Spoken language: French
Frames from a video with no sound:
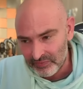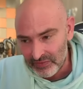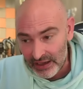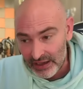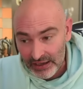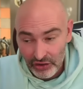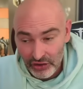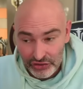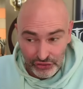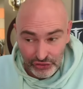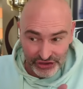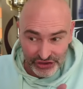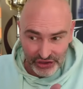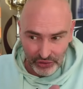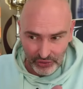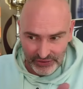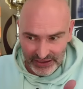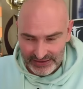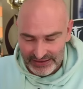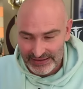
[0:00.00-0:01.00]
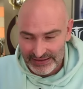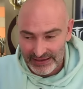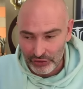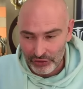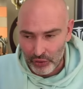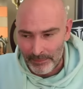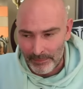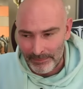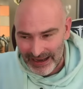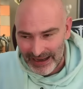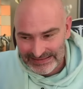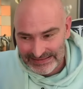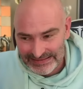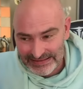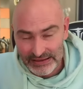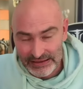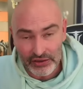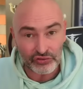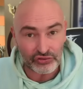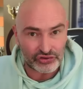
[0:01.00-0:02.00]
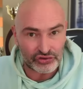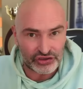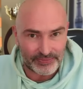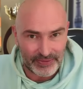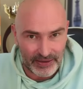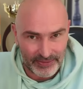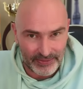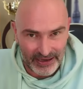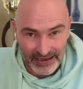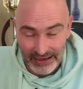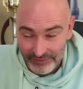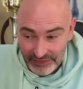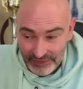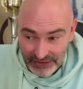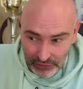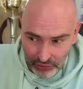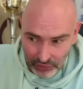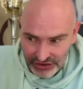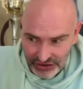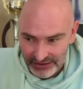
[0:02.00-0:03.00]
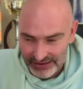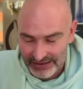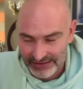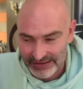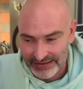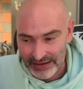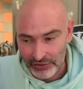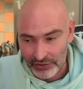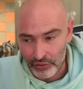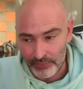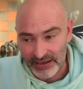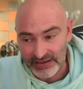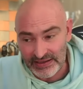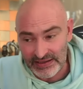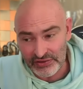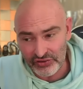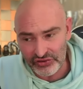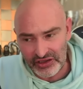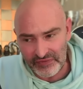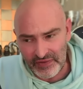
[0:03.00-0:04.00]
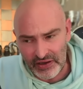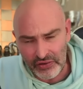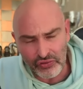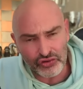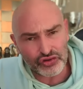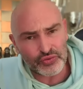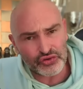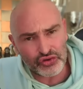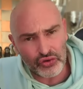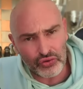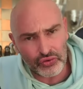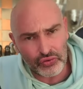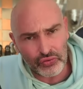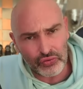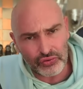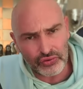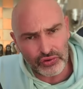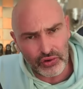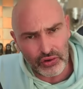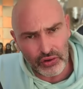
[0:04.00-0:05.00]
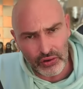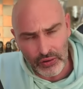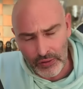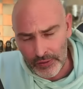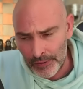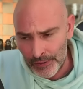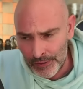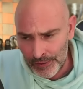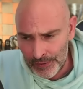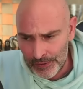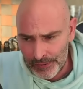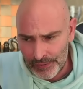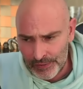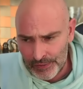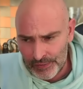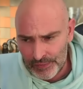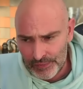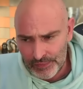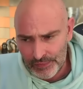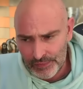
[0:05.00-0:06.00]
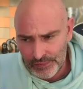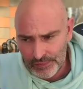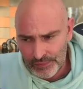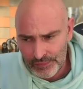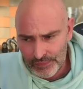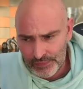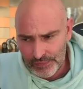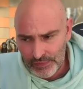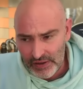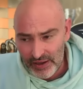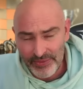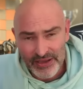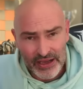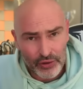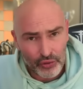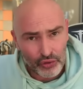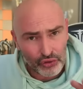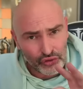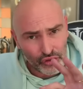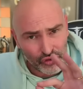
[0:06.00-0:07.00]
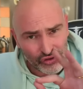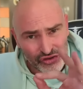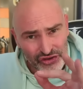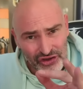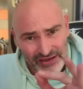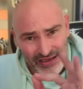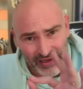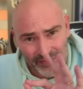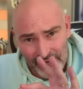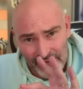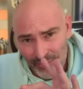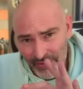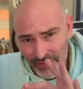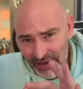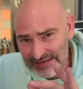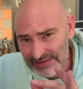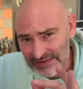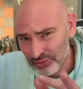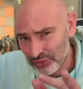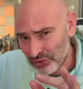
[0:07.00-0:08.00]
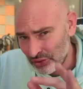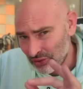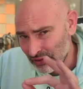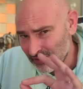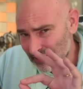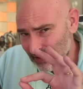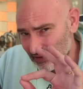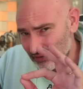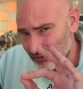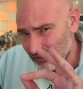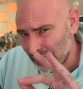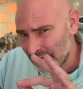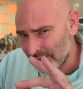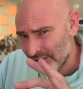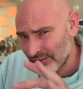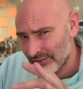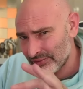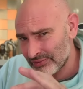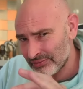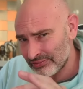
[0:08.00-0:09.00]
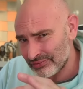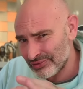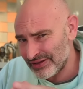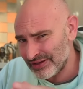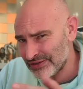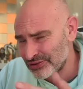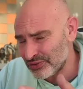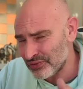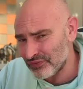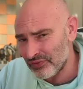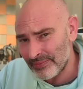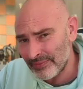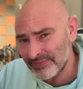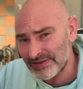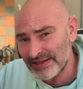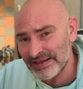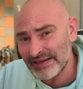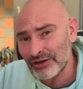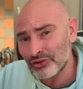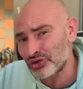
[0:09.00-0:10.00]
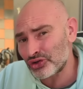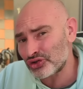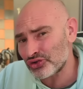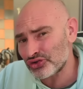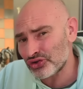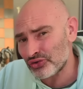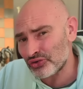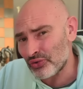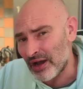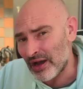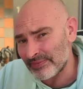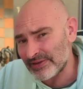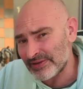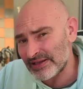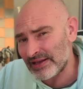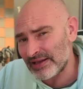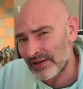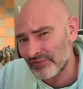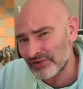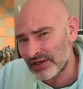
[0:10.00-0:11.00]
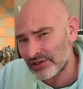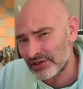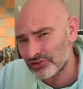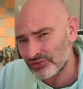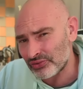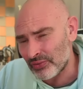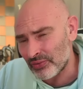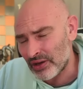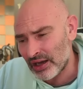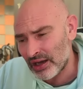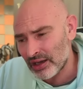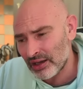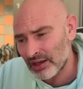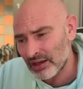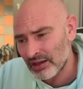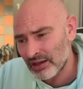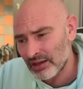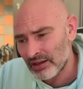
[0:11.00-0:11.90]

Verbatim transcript: Et lorsque j'ai regardé quelques parties, j'ai préparé la vidéo, j'ai regardé quelques parties sur cette variante, je me suis rendu compte que eh bien, le curseur d'évaluation de l'ordinateur euh, donnait souvent un petit quelque chose au noir, un petit avantage au noir.